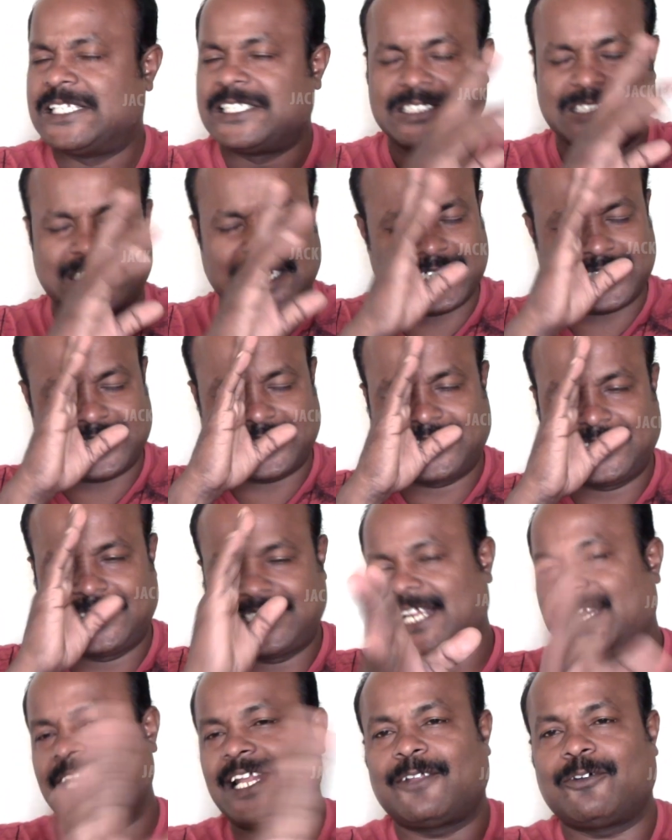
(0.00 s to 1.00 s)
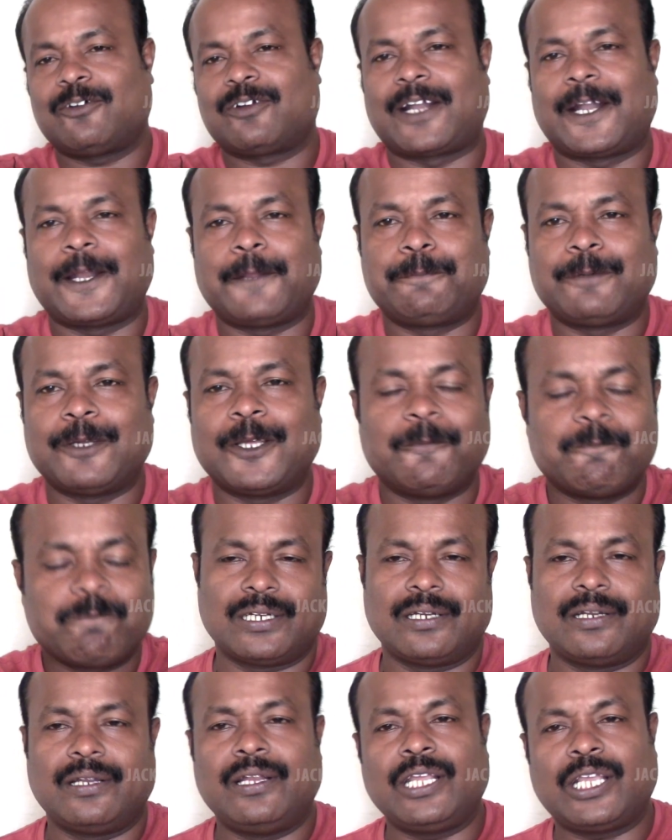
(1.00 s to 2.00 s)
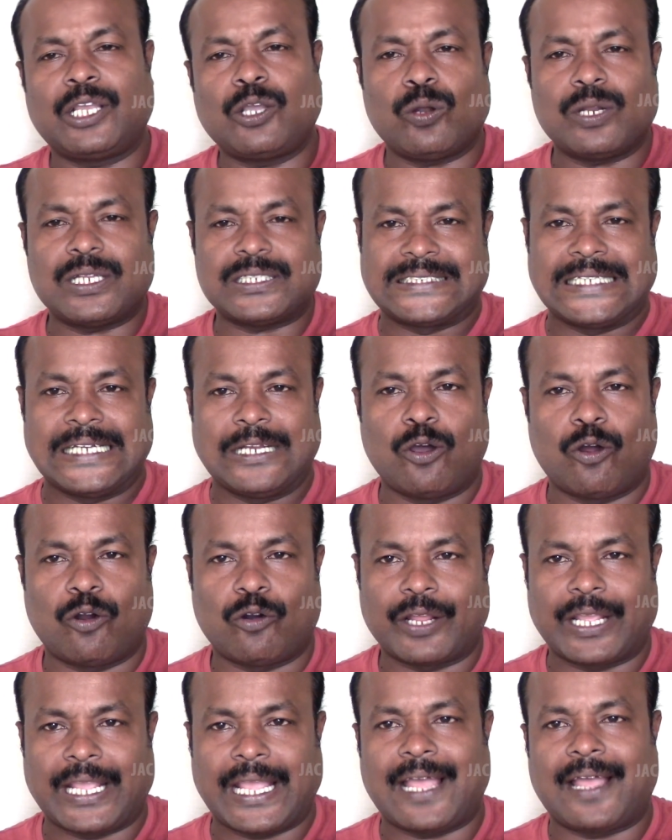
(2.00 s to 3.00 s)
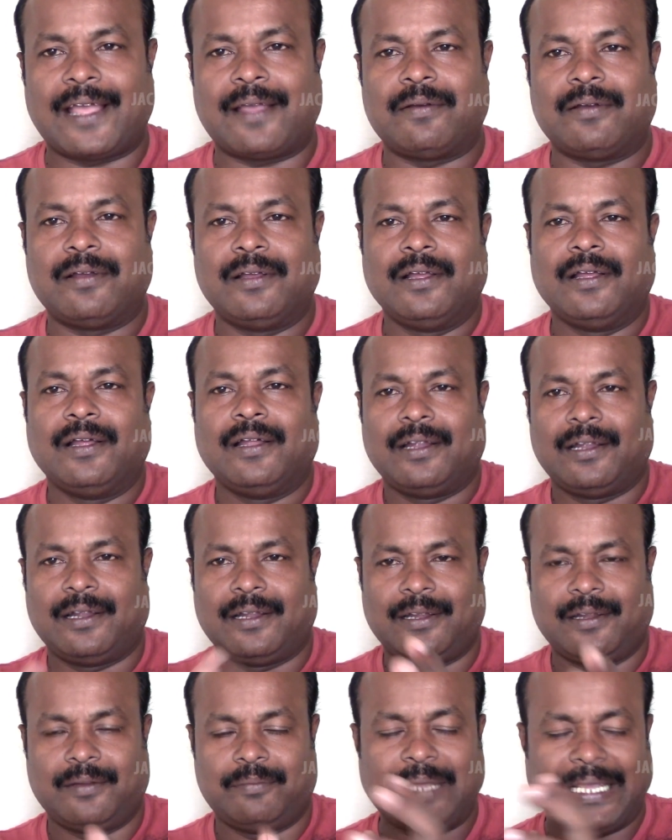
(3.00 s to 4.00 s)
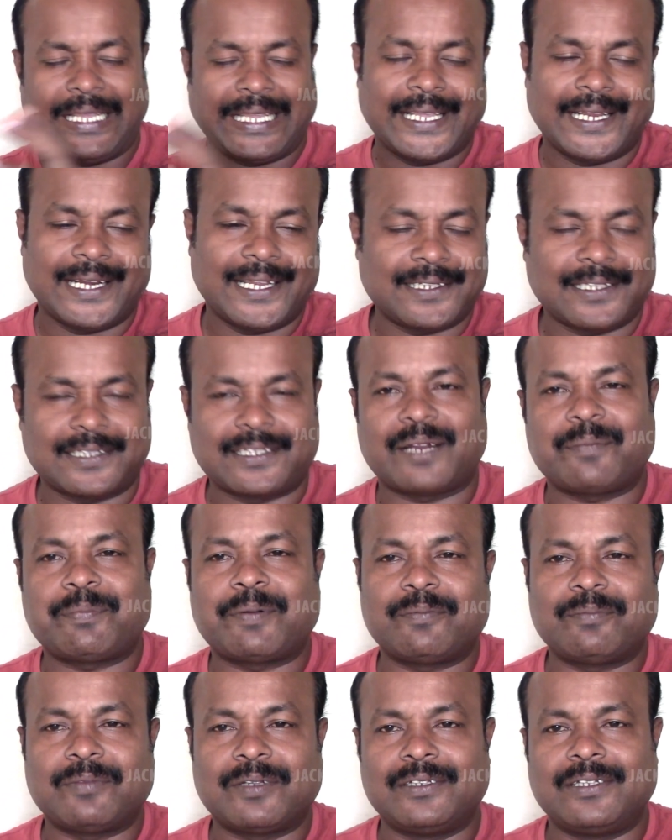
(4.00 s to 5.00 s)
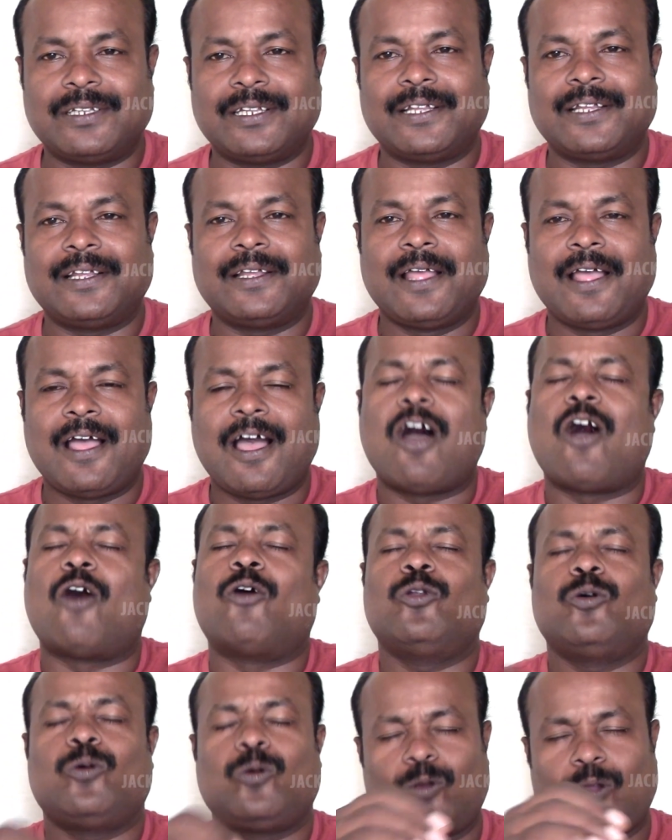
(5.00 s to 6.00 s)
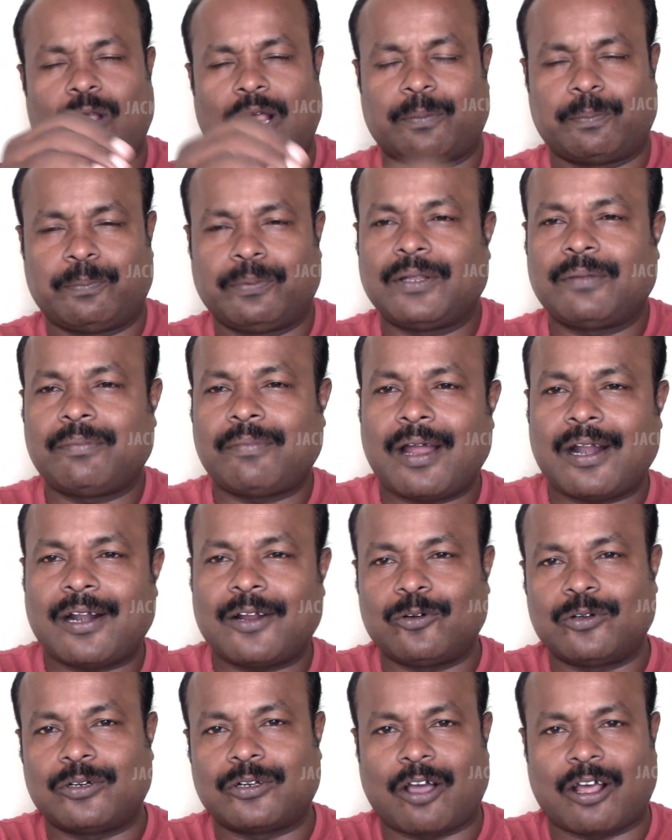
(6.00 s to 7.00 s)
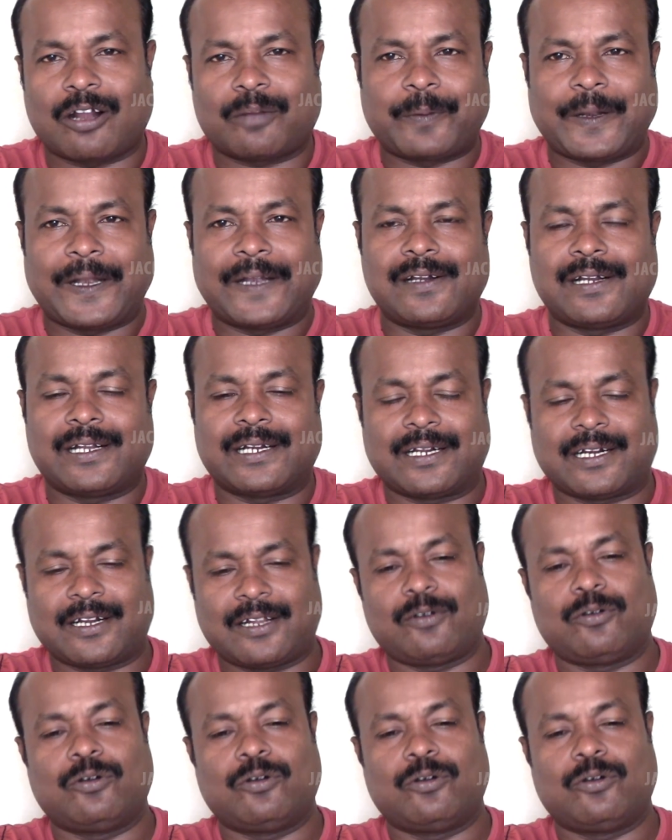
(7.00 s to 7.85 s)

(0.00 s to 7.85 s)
சான்ஸே இல்லாத ஒரு நடிப்பு நிக்கோல சில்கோவுடைய மேக்கிங்கில் இந்த திரைப்படம் வந்து அவ்வளோ ஒரு அற்புதமான ஒரு கார்ப்பரேட்டில் இருக்கிற